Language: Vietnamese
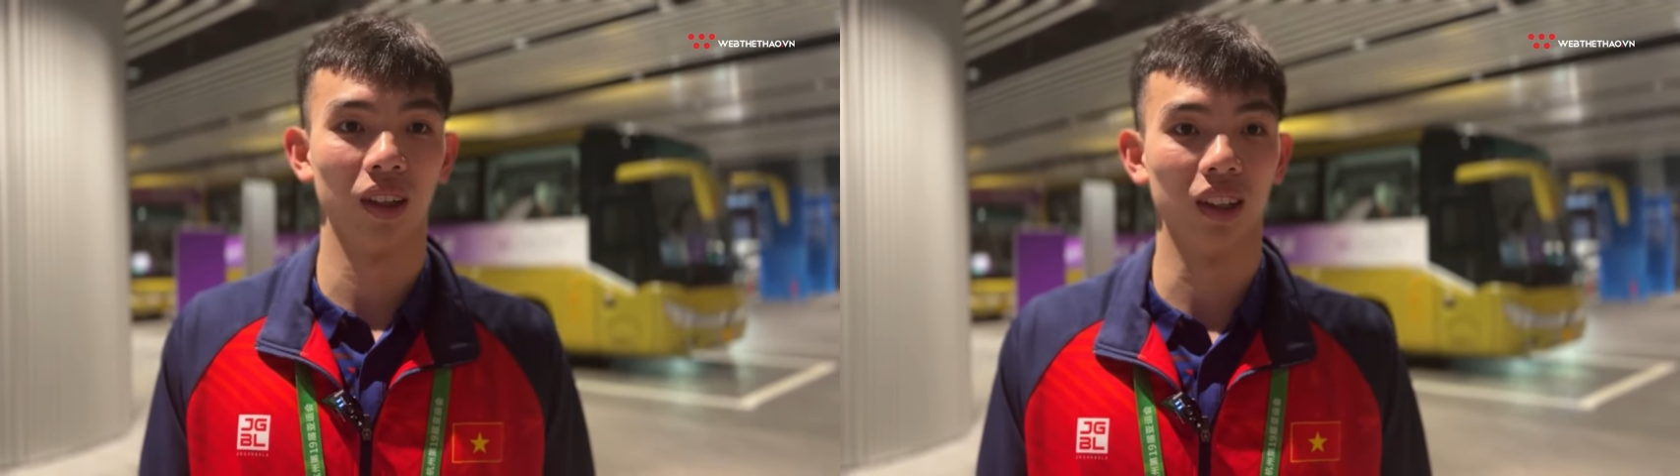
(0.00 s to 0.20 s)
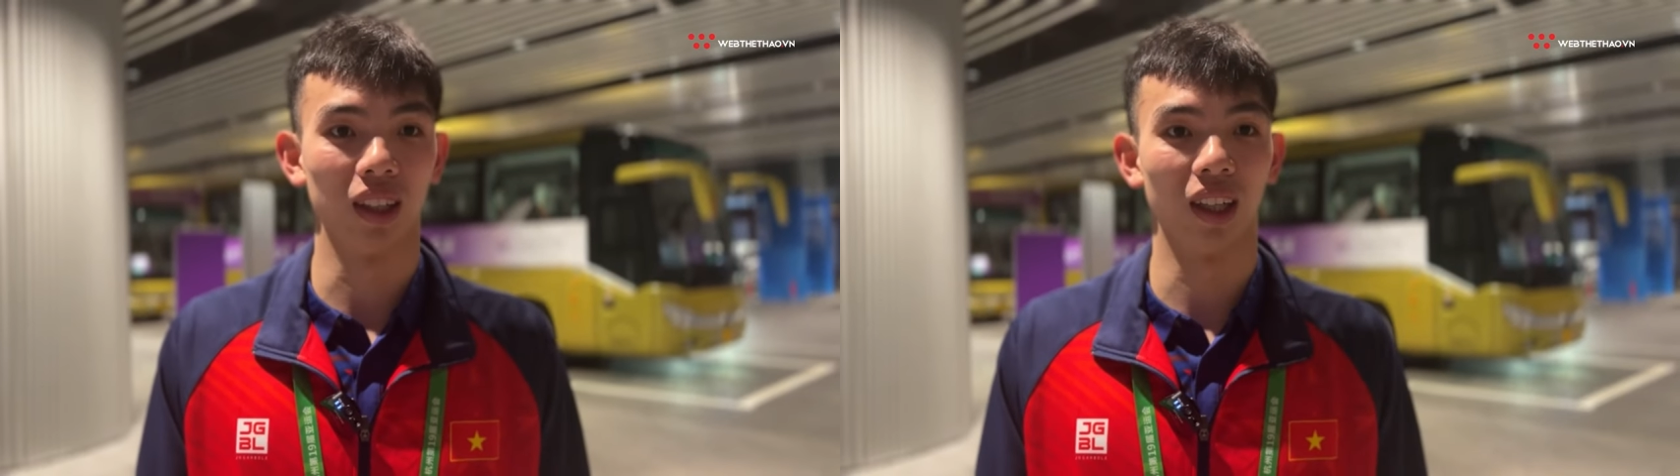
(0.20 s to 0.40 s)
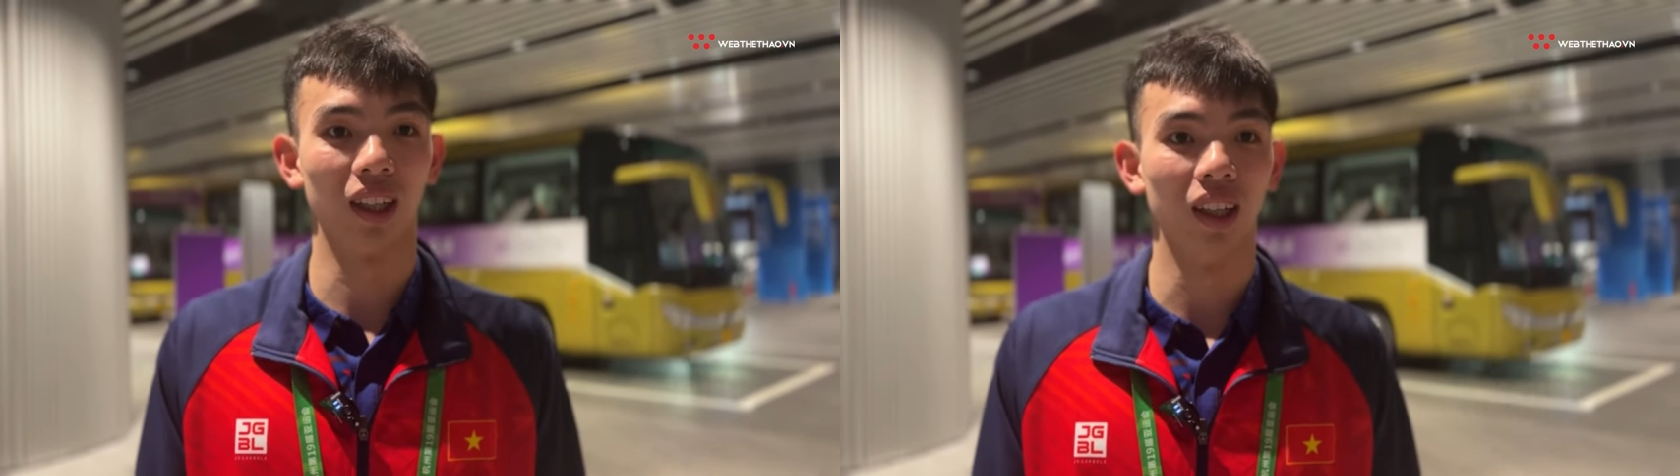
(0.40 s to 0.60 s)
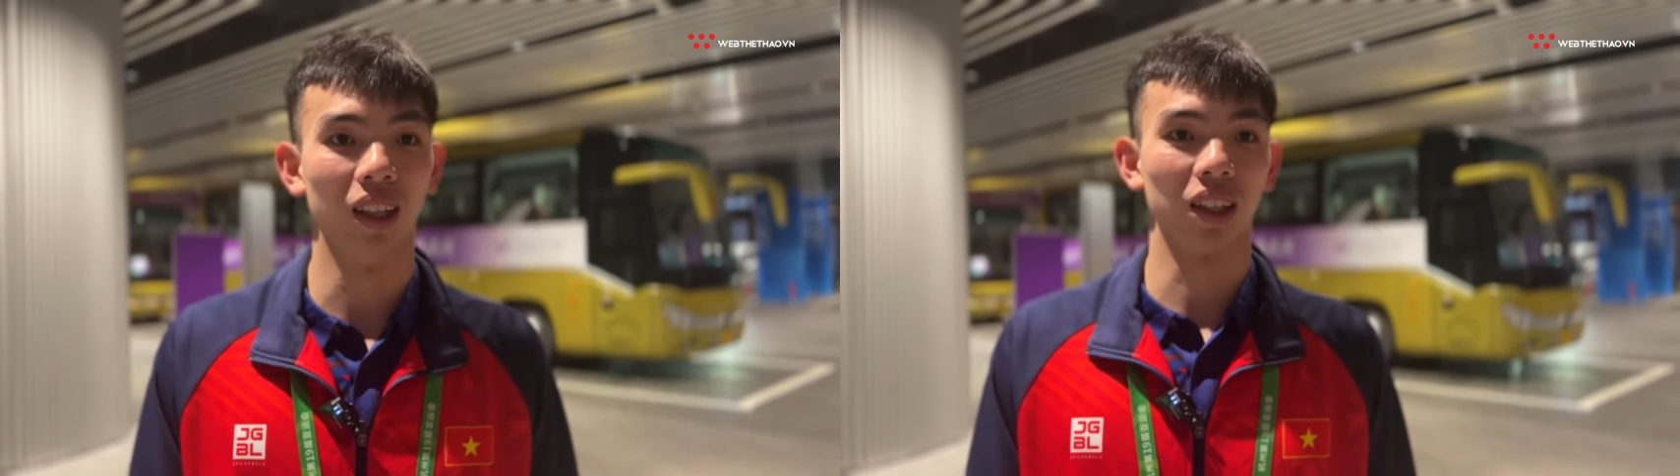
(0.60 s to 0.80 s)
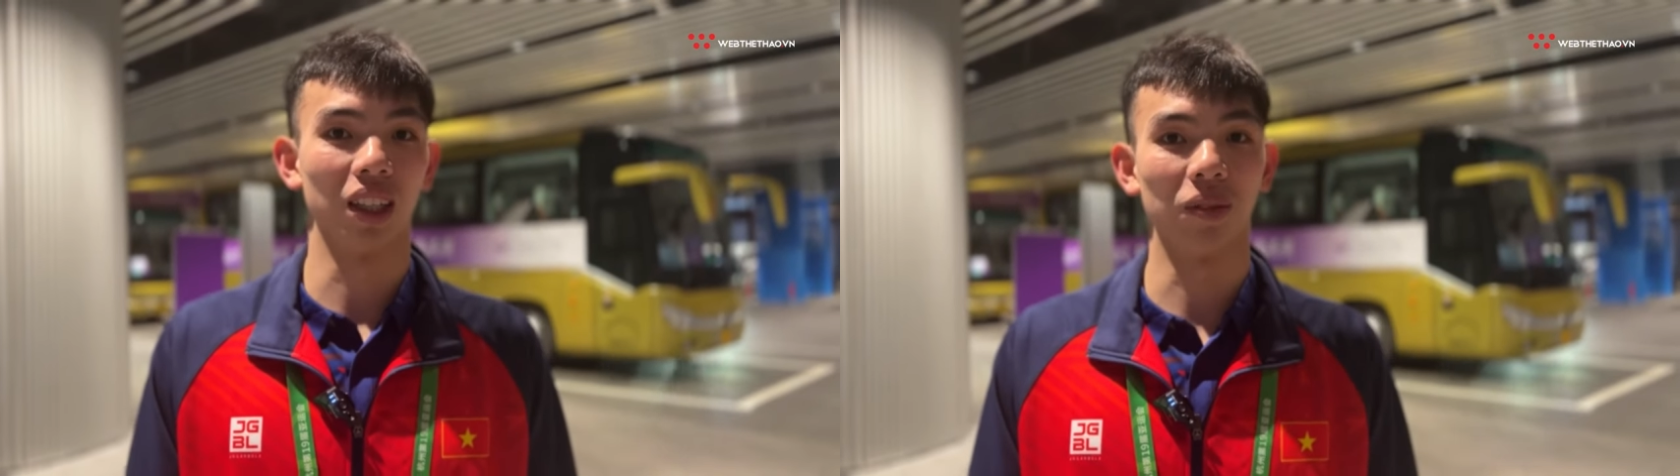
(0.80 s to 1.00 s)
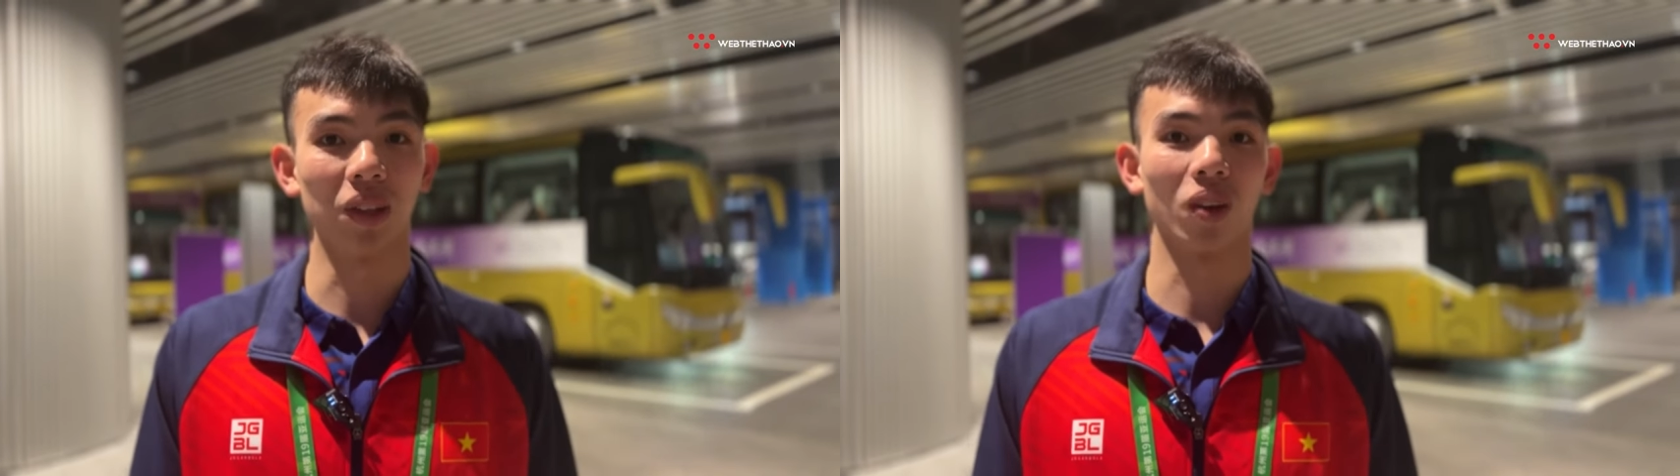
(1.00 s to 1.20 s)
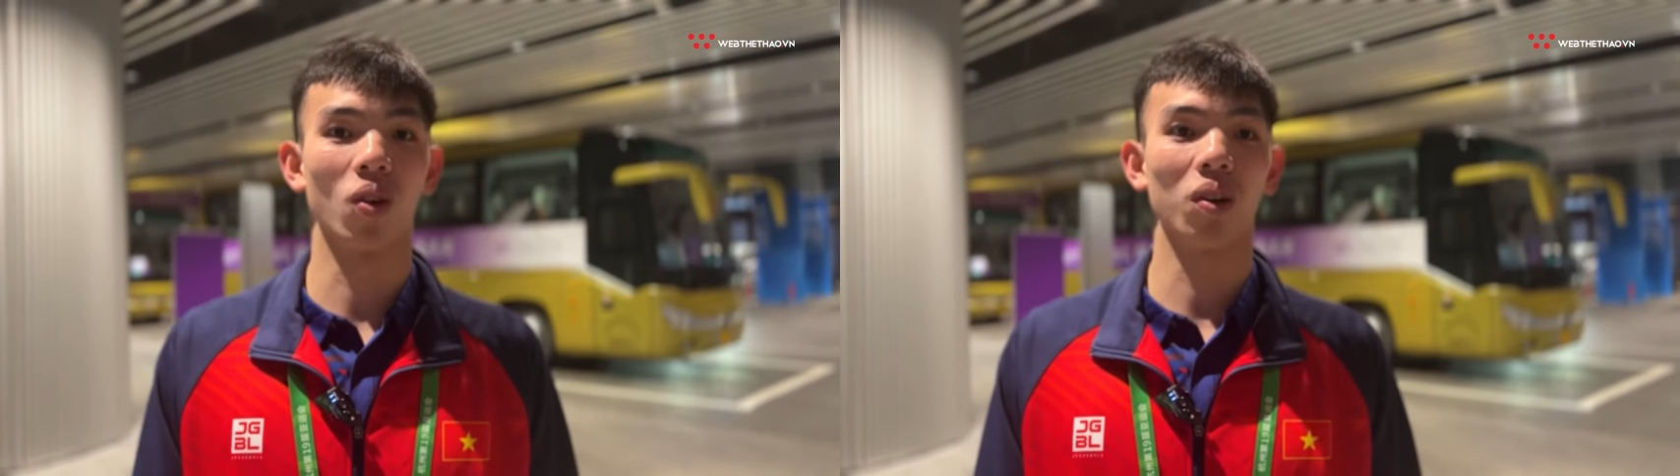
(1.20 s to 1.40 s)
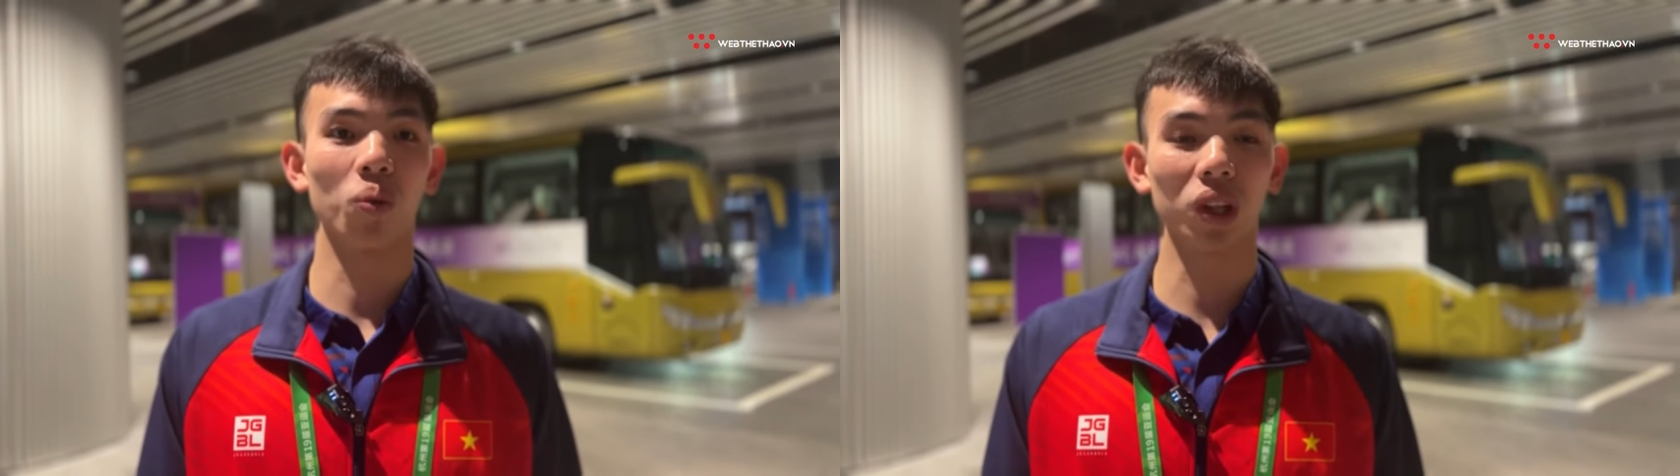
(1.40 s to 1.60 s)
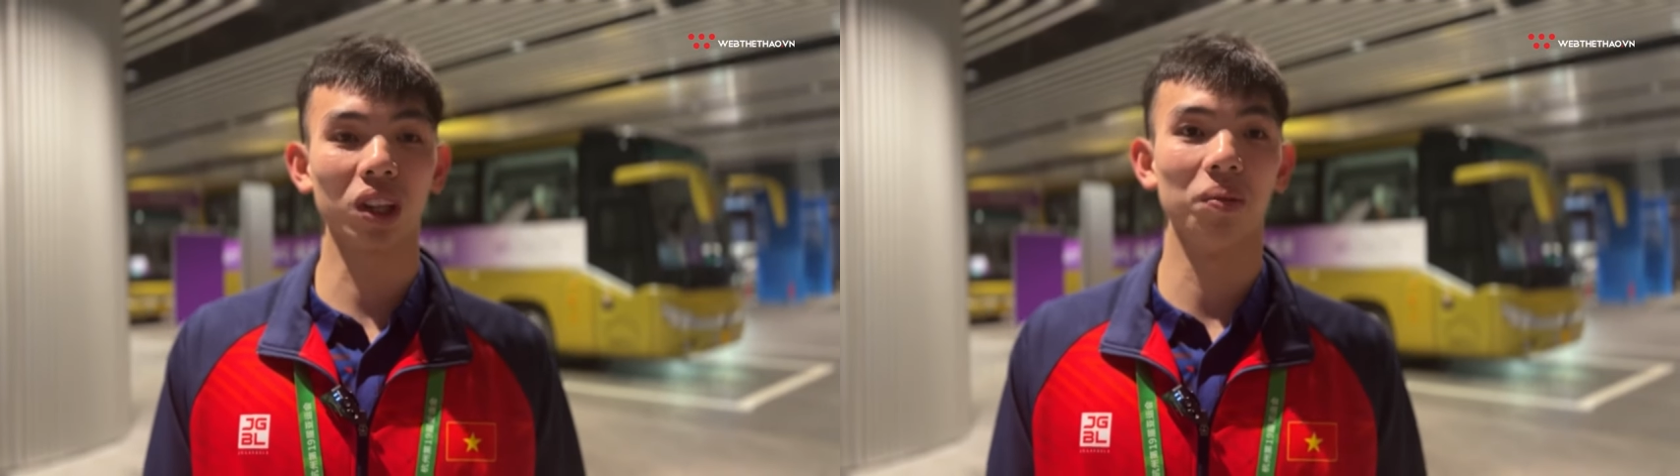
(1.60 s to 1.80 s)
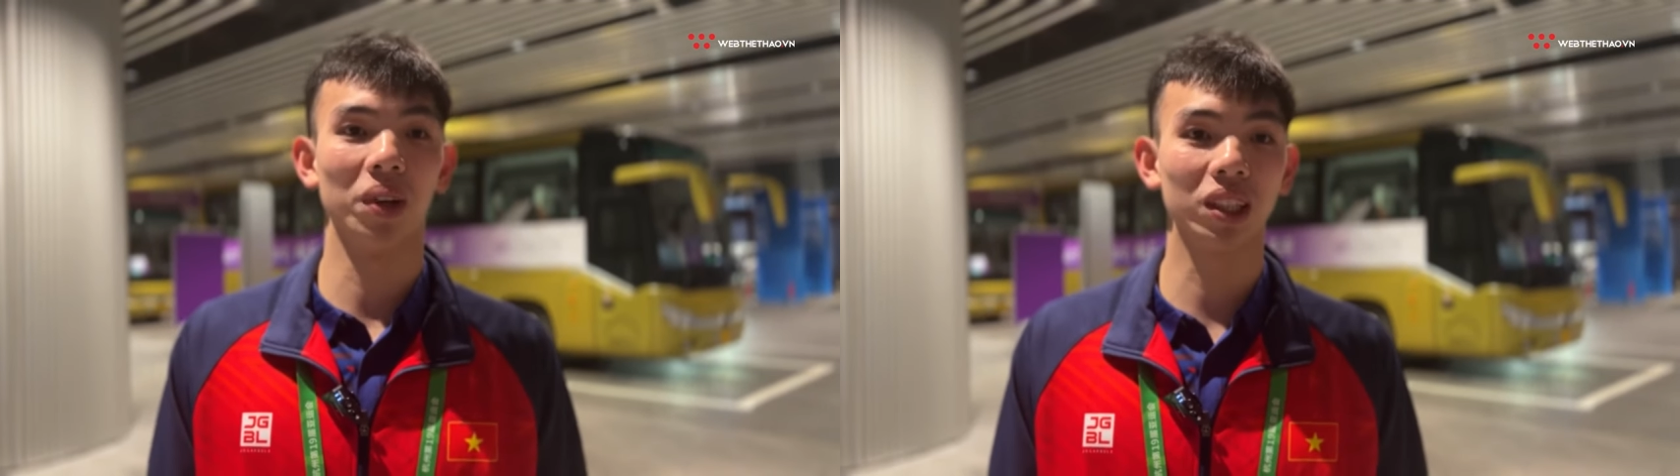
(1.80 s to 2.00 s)
dạ thì em sẽ cố gắng quyết
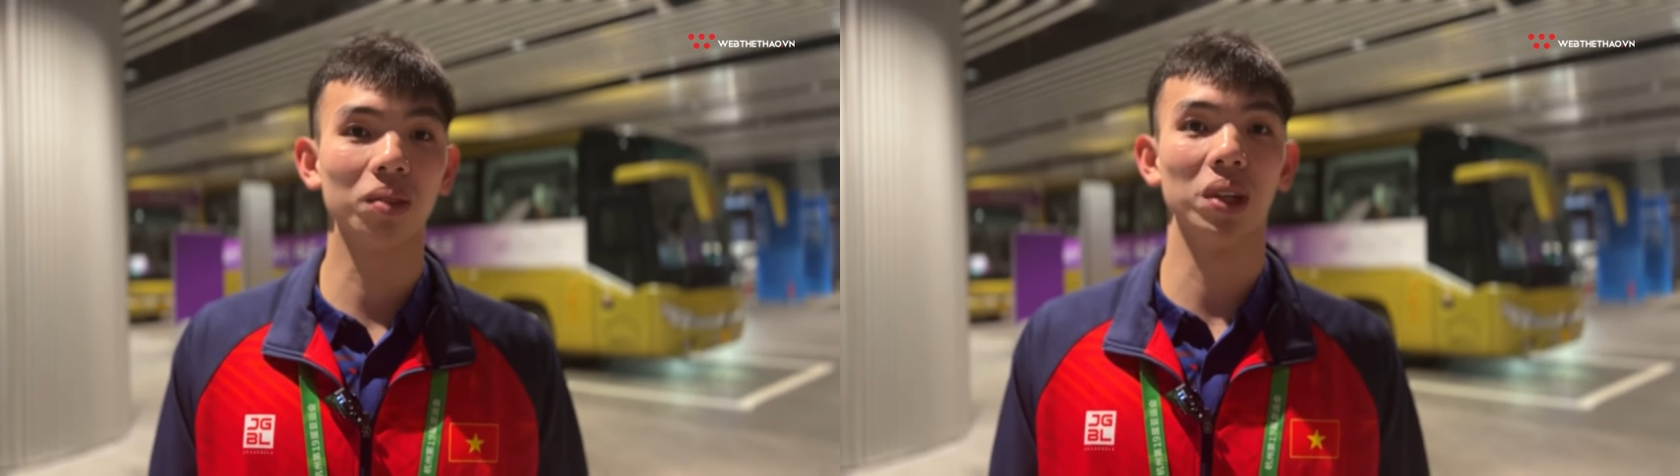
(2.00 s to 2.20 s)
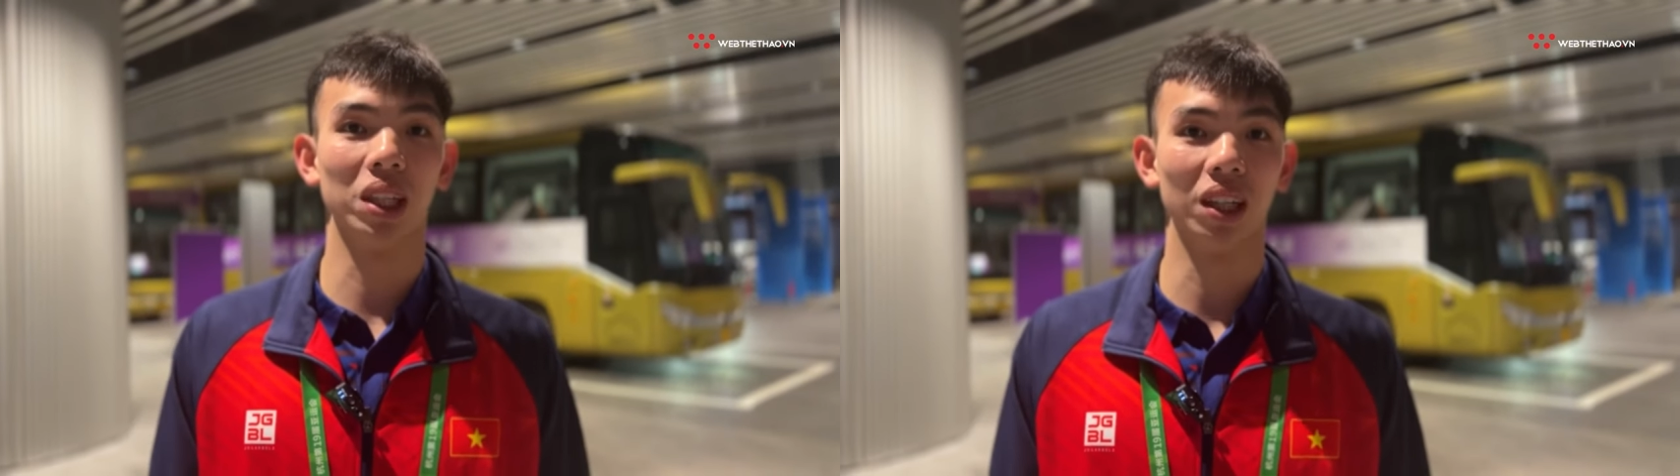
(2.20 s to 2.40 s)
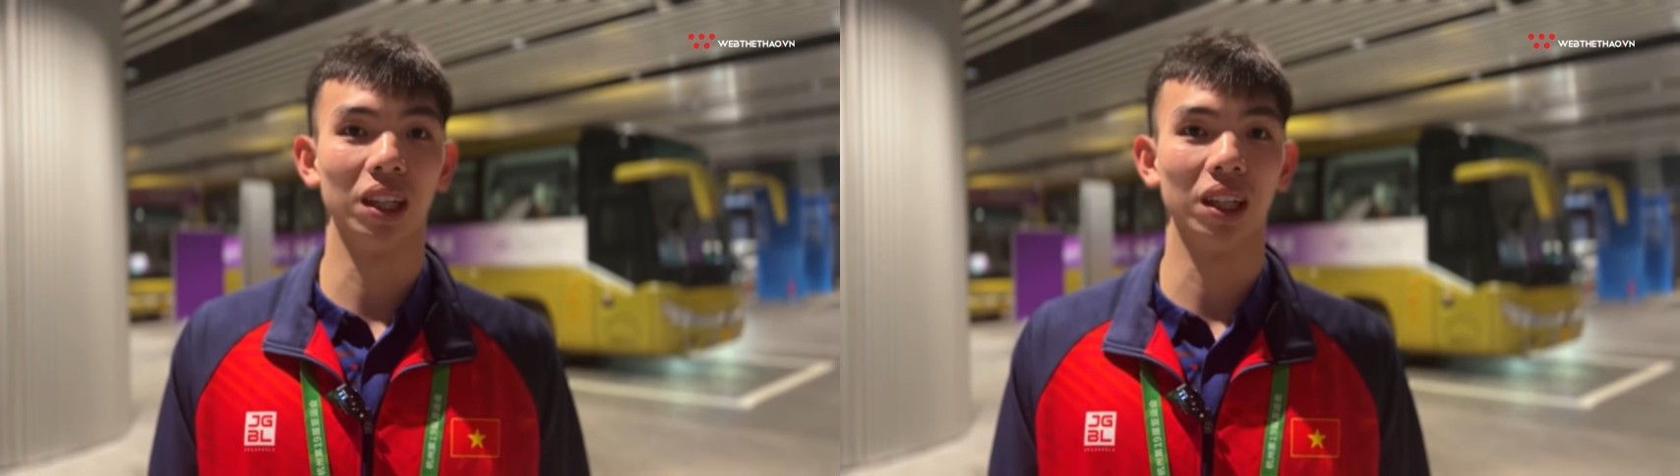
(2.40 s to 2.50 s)
tâm hết sức mình